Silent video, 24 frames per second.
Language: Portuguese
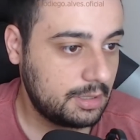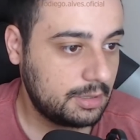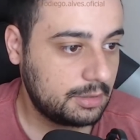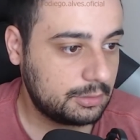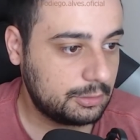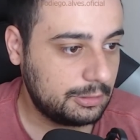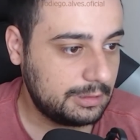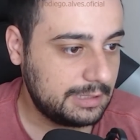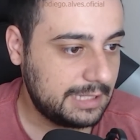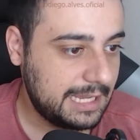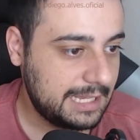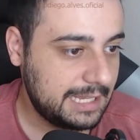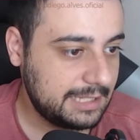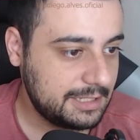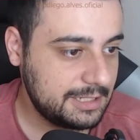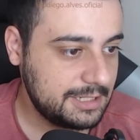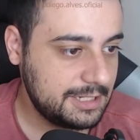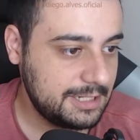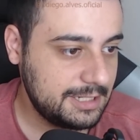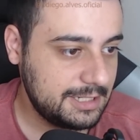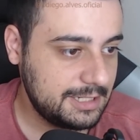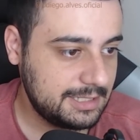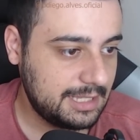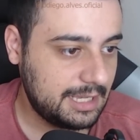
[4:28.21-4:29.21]
do lado a
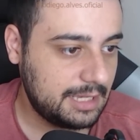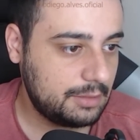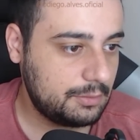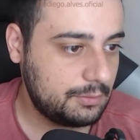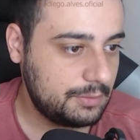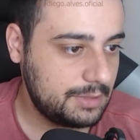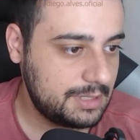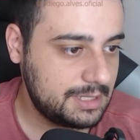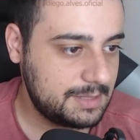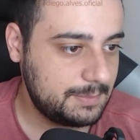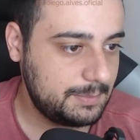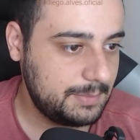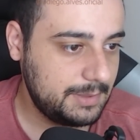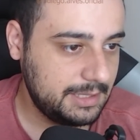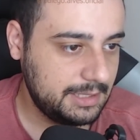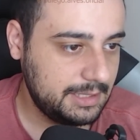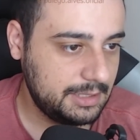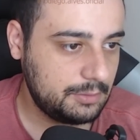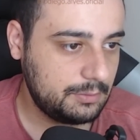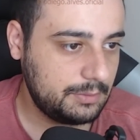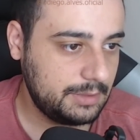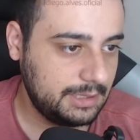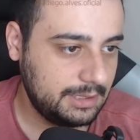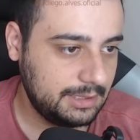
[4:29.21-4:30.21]
gente tem o
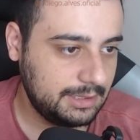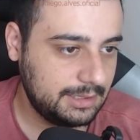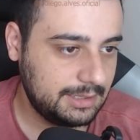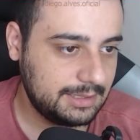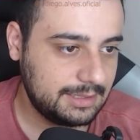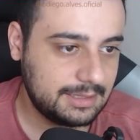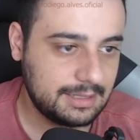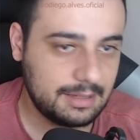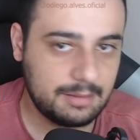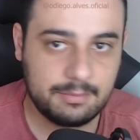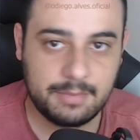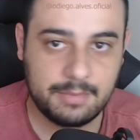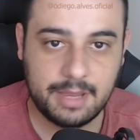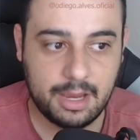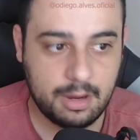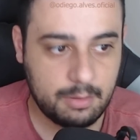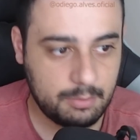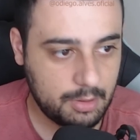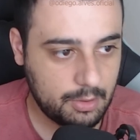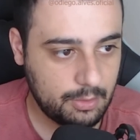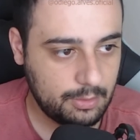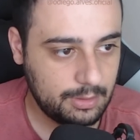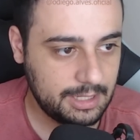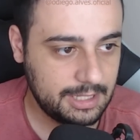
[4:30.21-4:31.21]
spin e o win, que também é
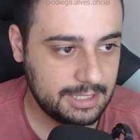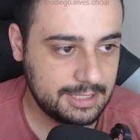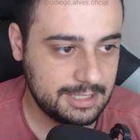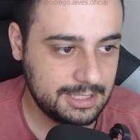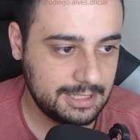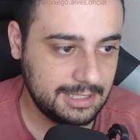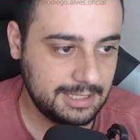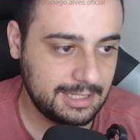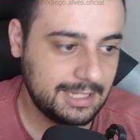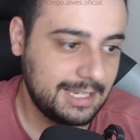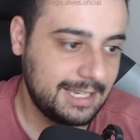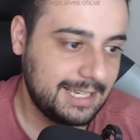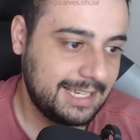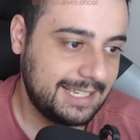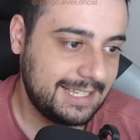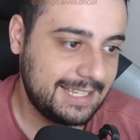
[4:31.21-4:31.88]
uma roletinha,